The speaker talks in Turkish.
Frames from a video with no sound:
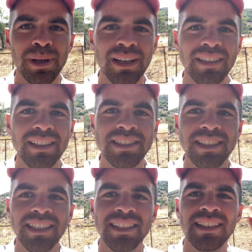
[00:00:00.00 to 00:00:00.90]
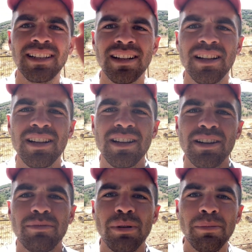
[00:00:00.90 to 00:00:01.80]
gibi arkadaşlar.
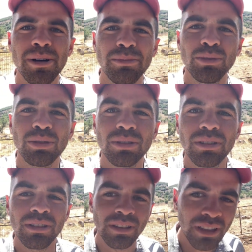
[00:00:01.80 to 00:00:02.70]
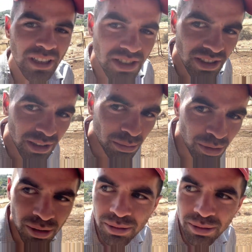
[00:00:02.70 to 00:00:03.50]
Babam e, kaç tane bu?